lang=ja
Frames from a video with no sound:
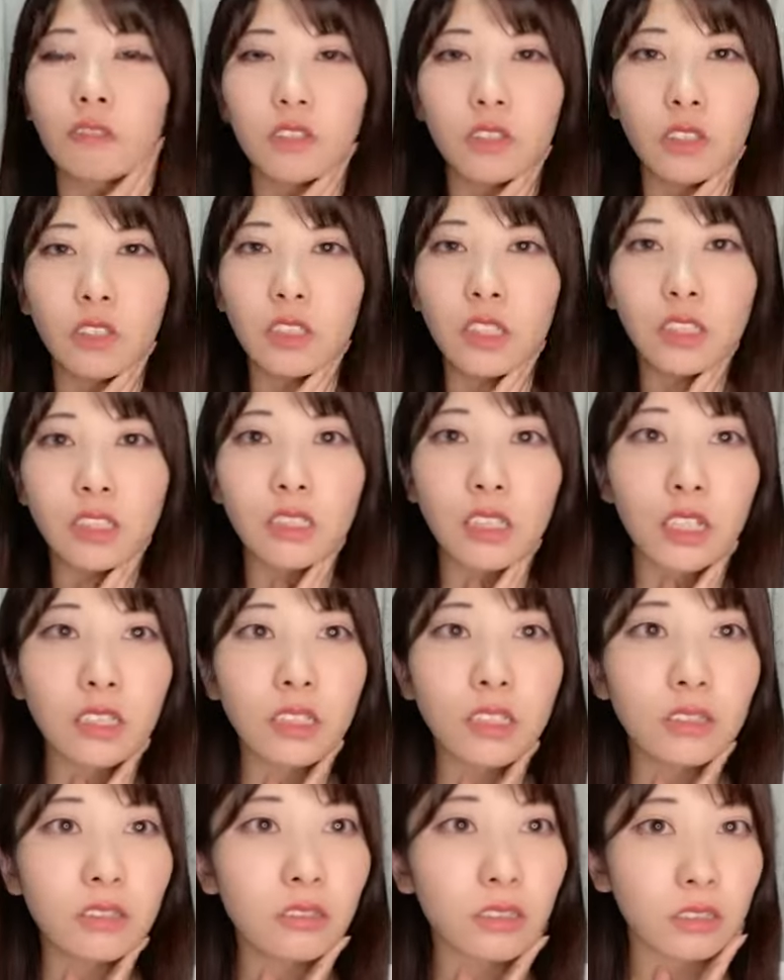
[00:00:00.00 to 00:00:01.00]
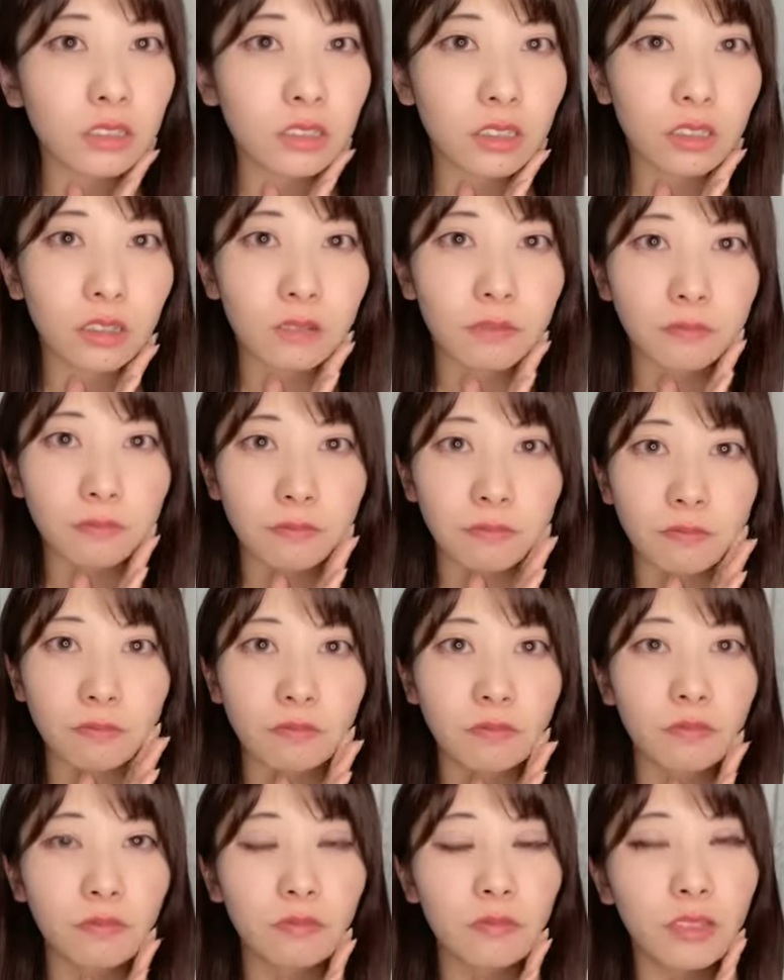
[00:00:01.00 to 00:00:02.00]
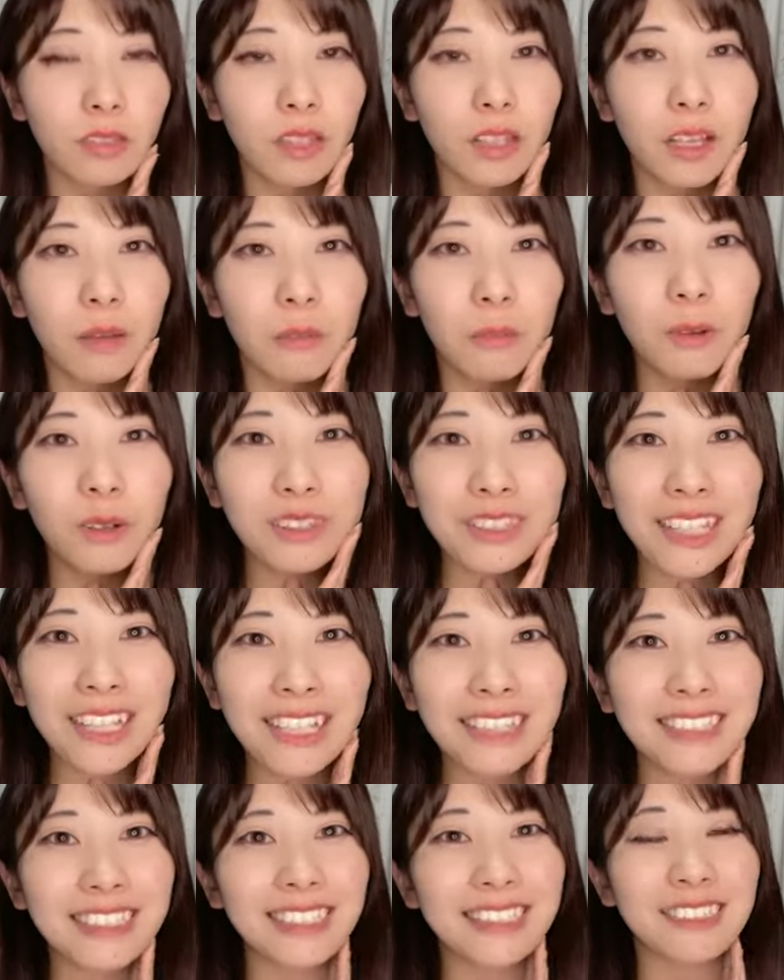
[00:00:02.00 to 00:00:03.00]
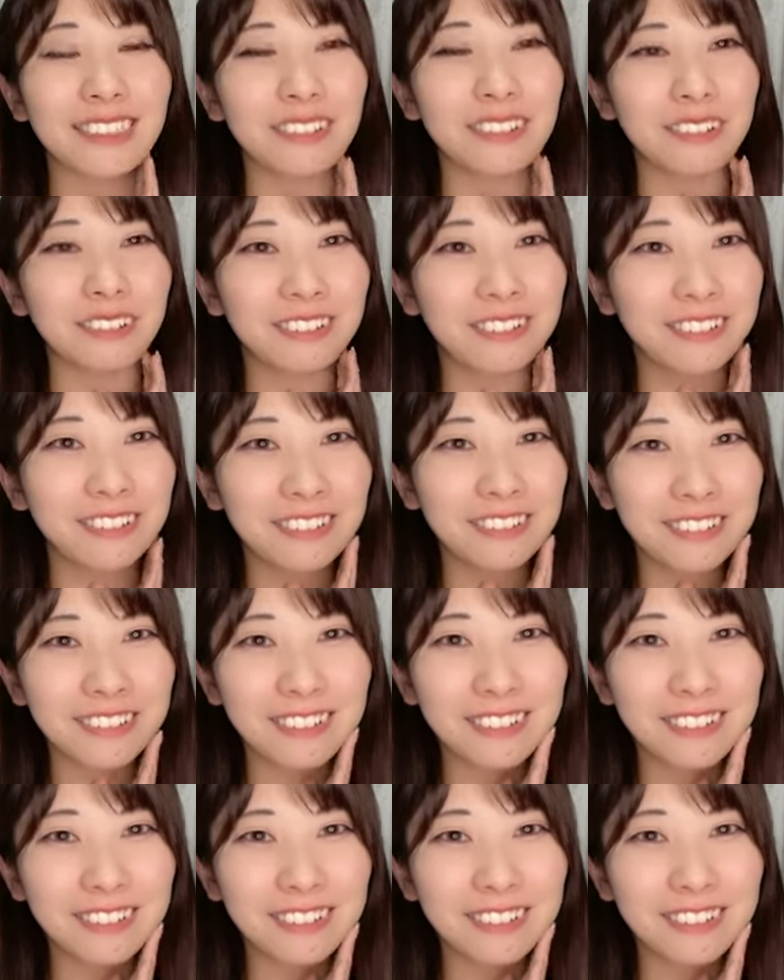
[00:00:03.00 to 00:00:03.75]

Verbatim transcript: それで使えてるんだったら。問題児だったの